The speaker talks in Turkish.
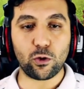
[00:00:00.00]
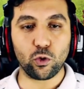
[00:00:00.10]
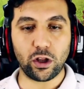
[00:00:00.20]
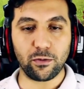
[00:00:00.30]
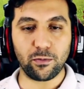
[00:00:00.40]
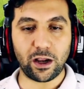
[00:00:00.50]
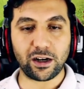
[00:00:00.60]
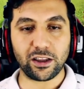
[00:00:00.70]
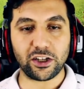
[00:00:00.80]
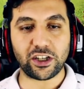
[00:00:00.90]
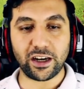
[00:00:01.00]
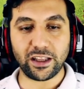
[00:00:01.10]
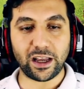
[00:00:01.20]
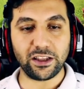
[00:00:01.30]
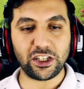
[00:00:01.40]
kullanılmalı arkadaşlar.
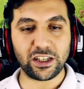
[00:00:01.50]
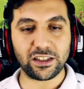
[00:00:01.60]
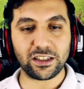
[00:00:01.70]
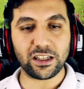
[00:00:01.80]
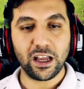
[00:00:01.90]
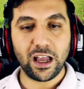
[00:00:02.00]
Neden diyeceksiniz?